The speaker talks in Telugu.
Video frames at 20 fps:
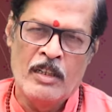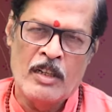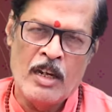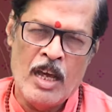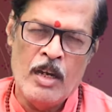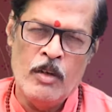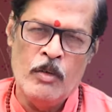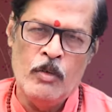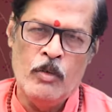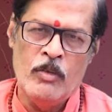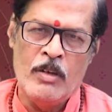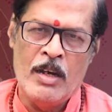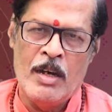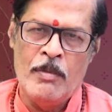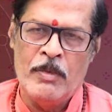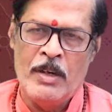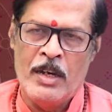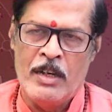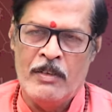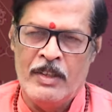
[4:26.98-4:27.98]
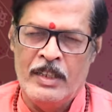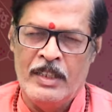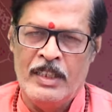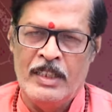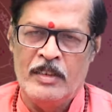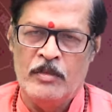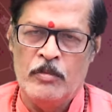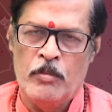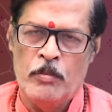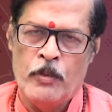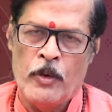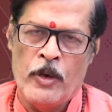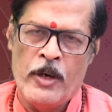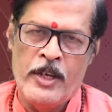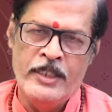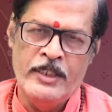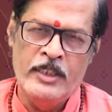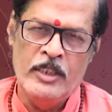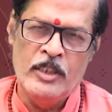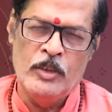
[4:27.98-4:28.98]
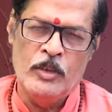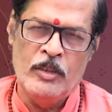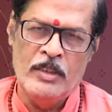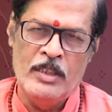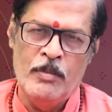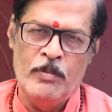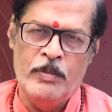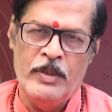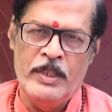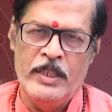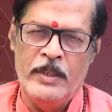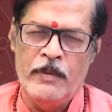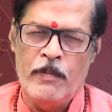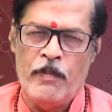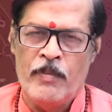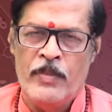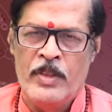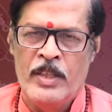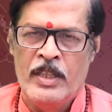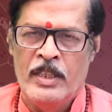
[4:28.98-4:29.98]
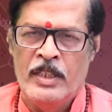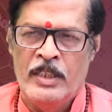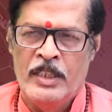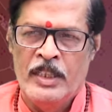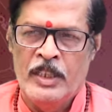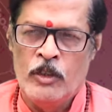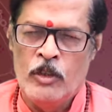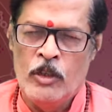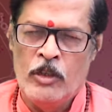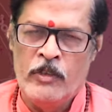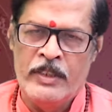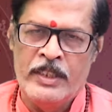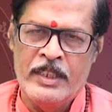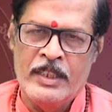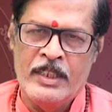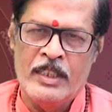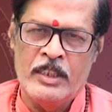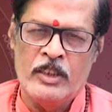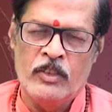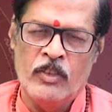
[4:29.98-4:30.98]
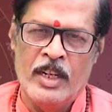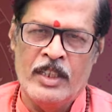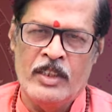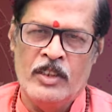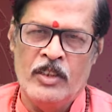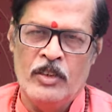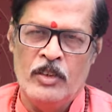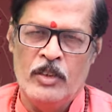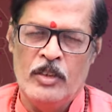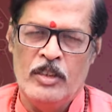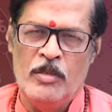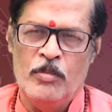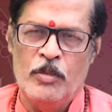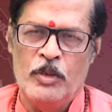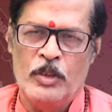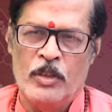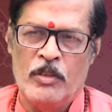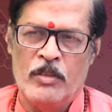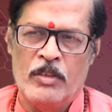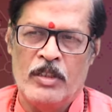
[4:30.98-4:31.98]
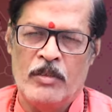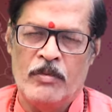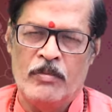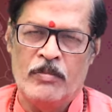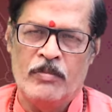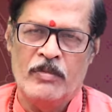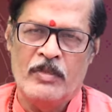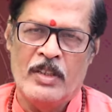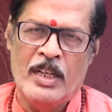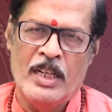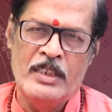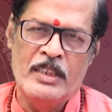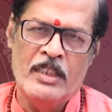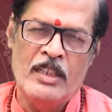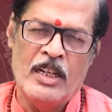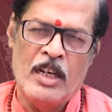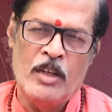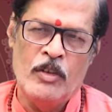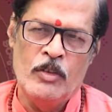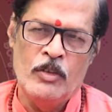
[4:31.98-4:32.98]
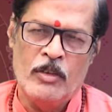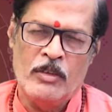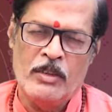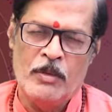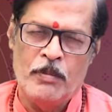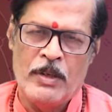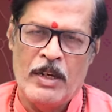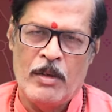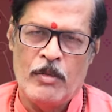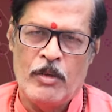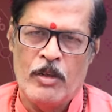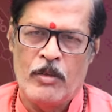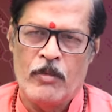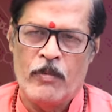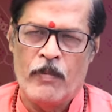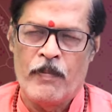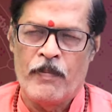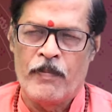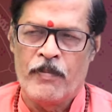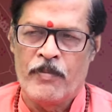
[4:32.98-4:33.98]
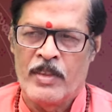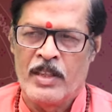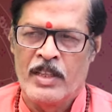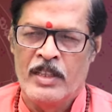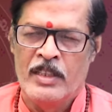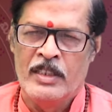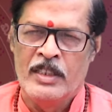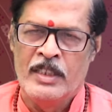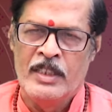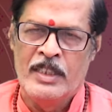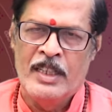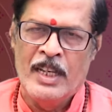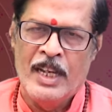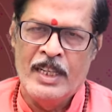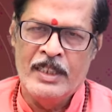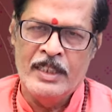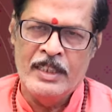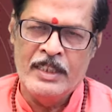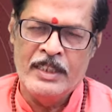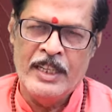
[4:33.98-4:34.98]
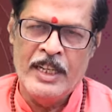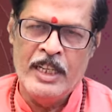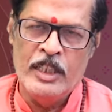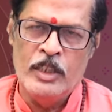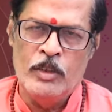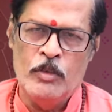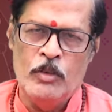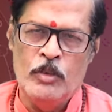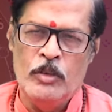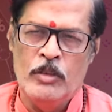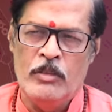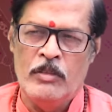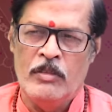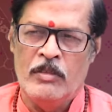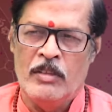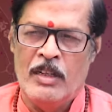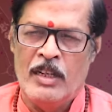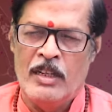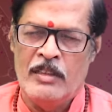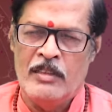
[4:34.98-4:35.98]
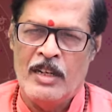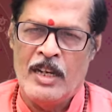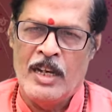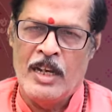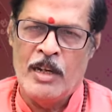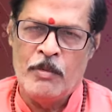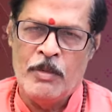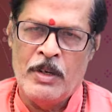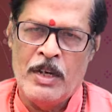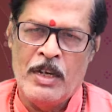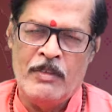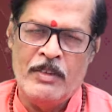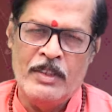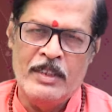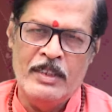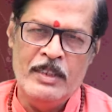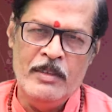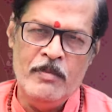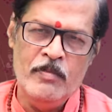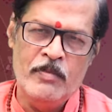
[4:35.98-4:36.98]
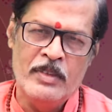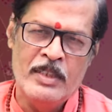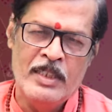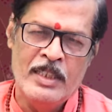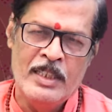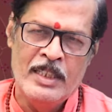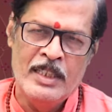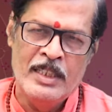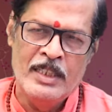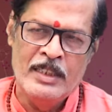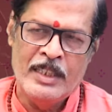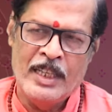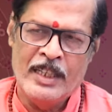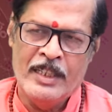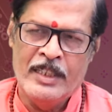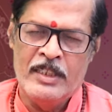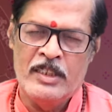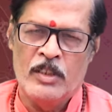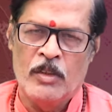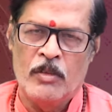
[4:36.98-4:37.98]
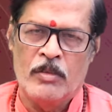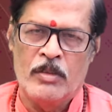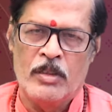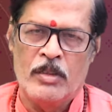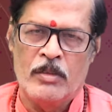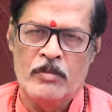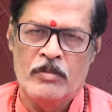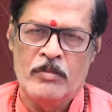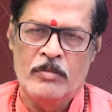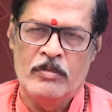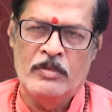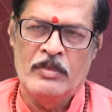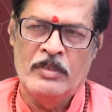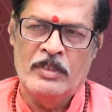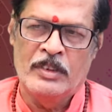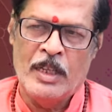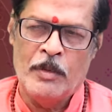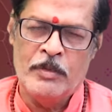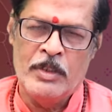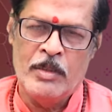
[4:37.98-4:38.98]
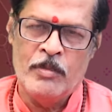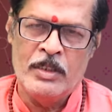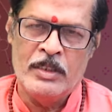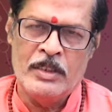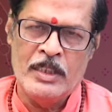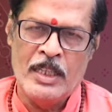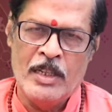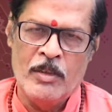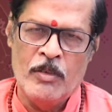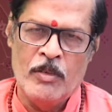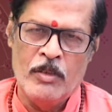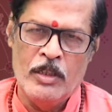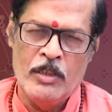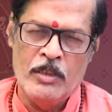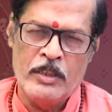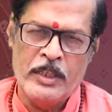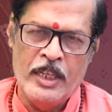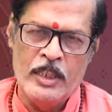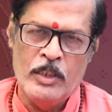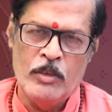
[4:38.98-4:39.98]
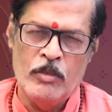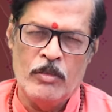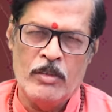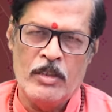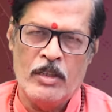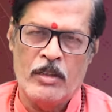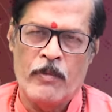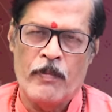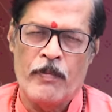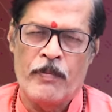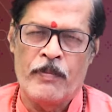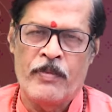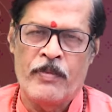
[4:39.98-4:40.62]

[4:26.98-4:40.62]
రాహు ఆ భావాన్ని పాయిజన్తో నింపి ఇంకో విధంగా స్వార్థంతో నింపుతూ ఉంటాడు అది రాహు యొక్క ప్రభావం అయితే కేతువు ఆ భావాన్ని తగ్గిస్తూ ఉంటాడు సప్తమ స్థానంలో కేతు ఉంటాడు